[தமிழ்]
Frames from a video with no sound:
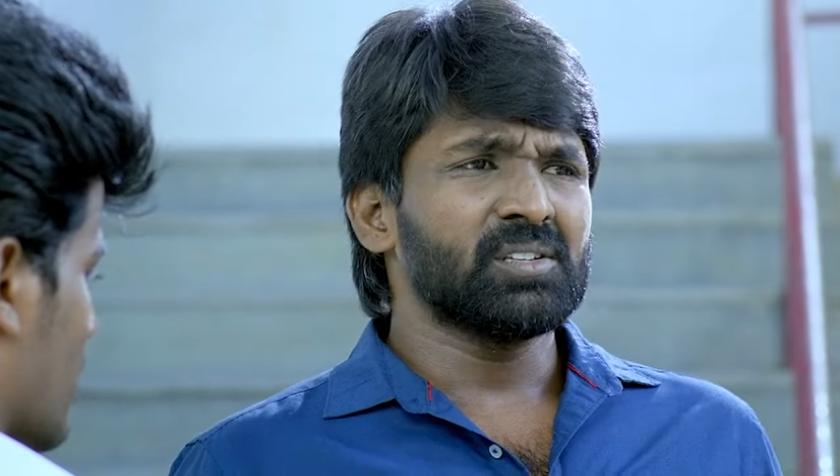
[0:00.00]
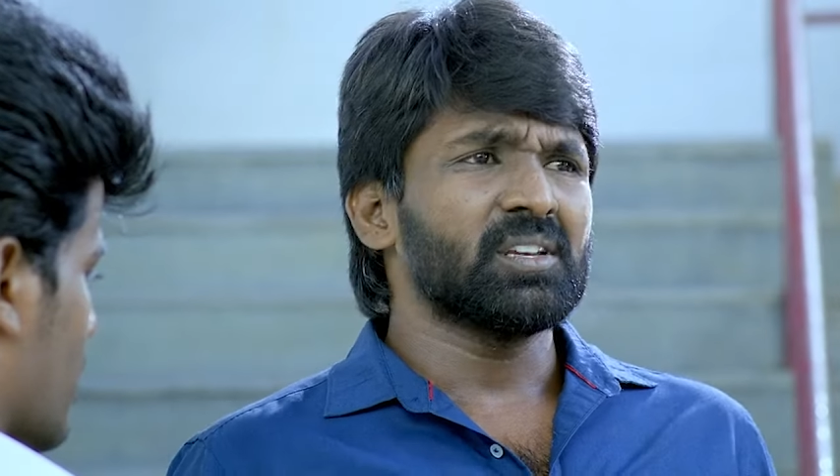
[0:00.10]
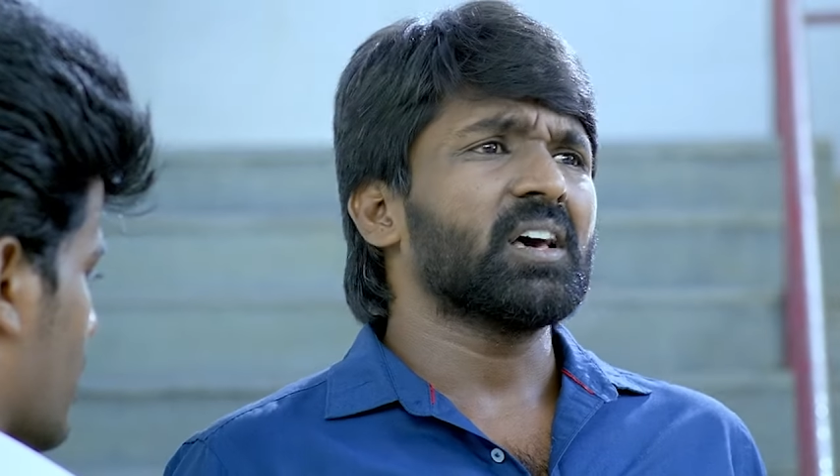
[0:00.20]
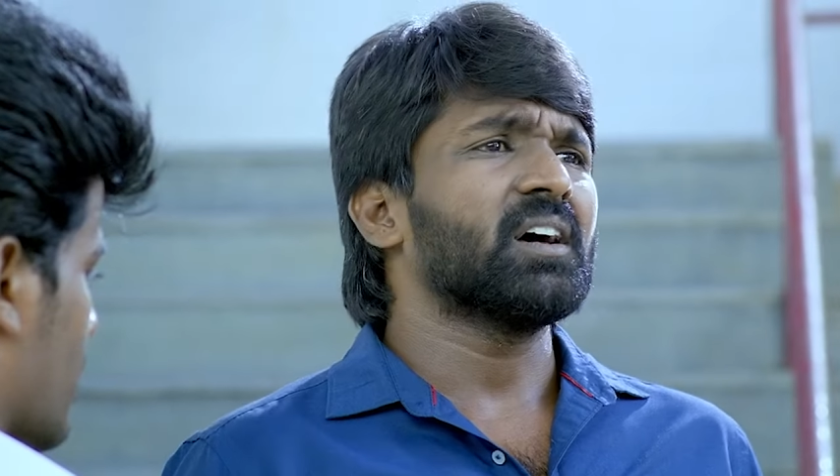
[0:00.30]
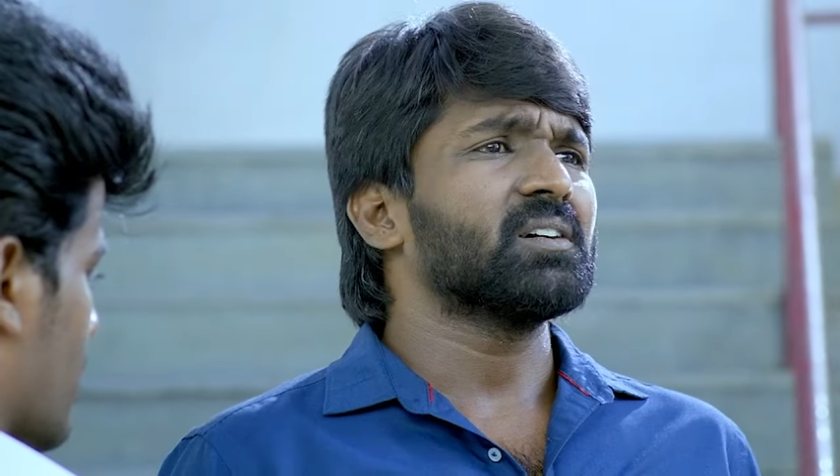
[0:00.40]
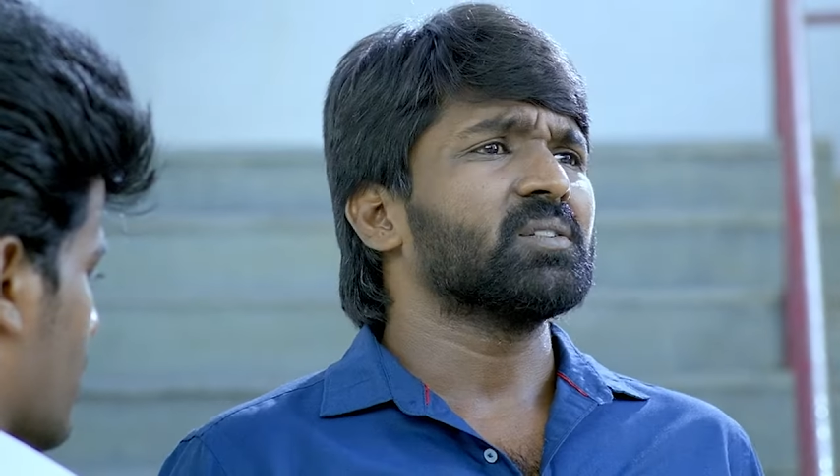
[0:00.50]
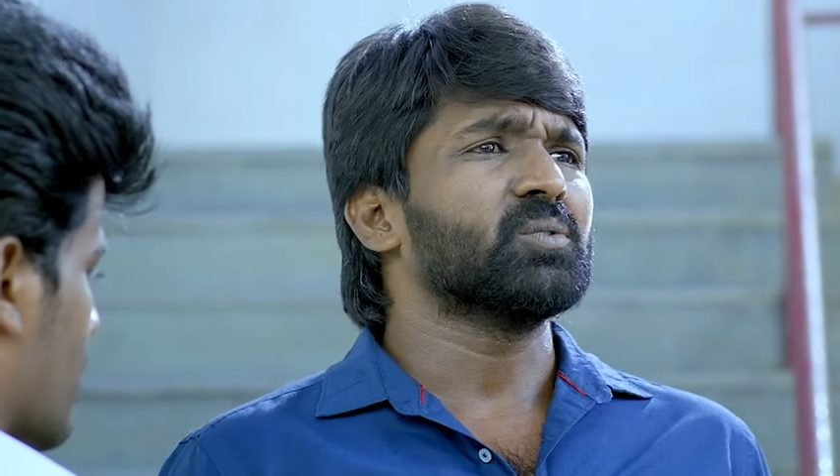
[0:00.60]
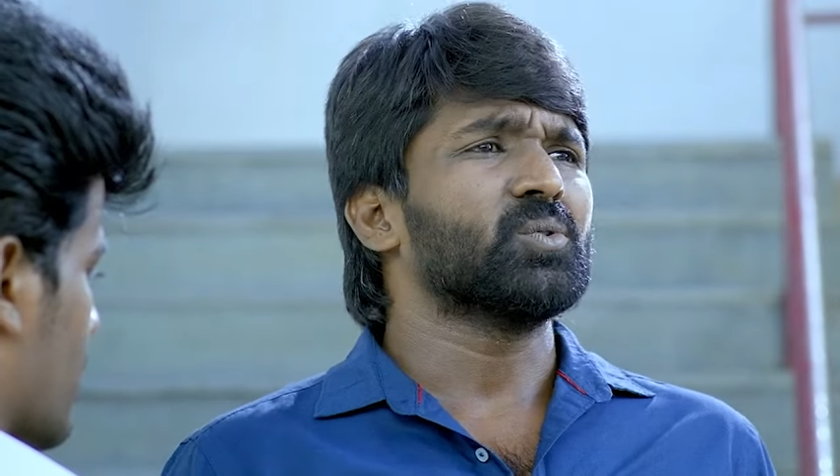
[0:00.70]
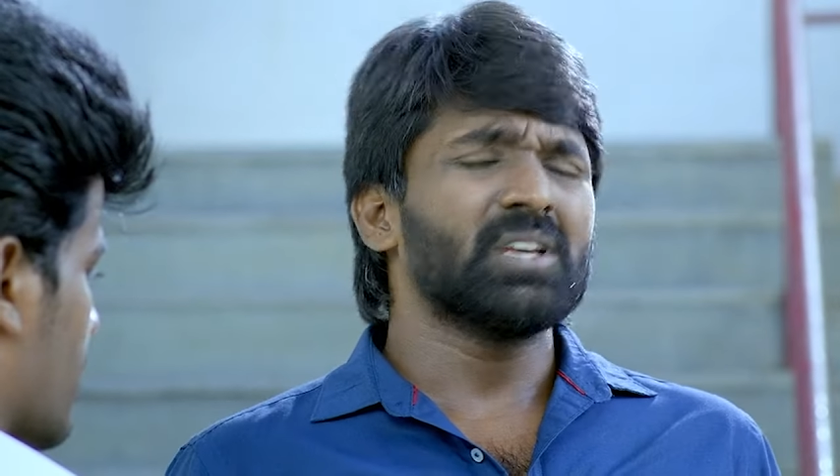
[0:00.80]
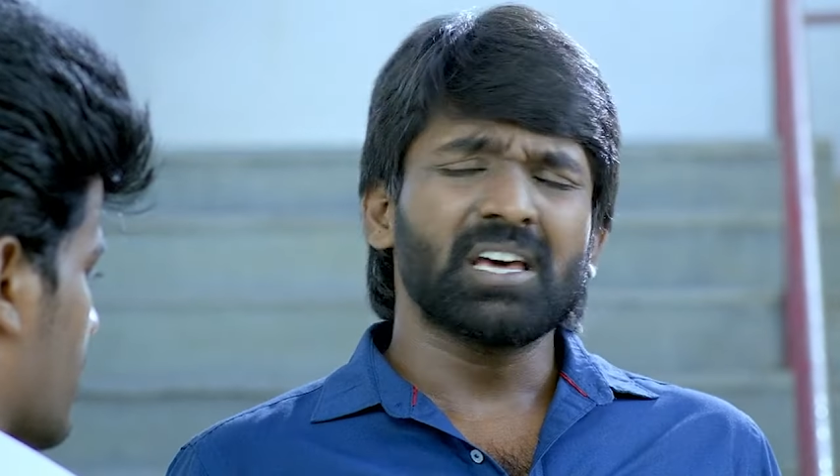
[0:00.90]
ஏன்னா
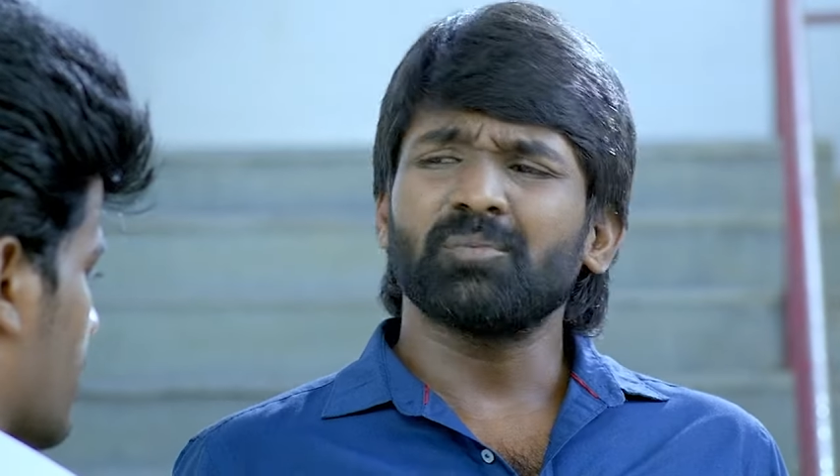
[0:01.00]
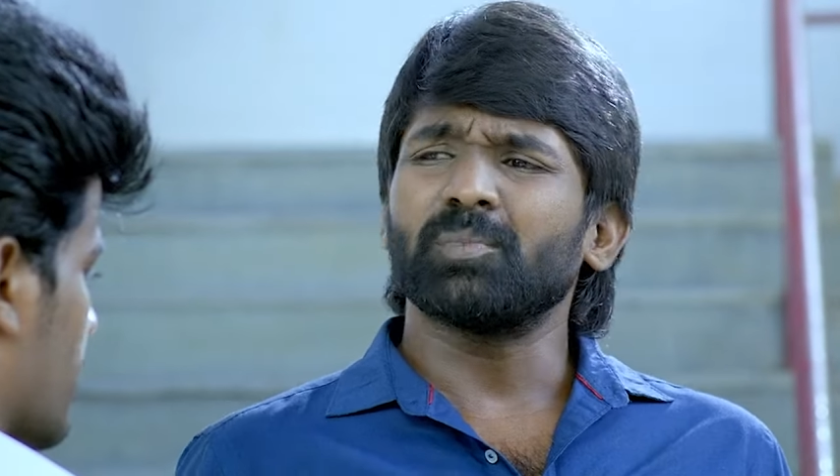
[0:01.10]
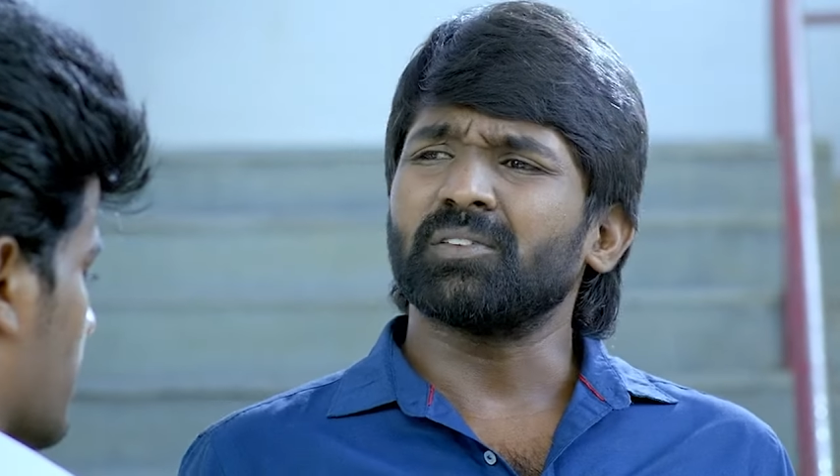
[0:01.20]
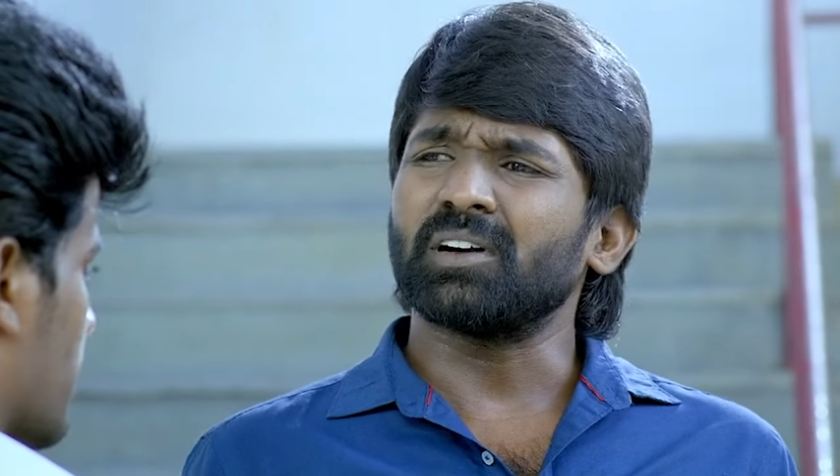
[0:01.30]
குடியானு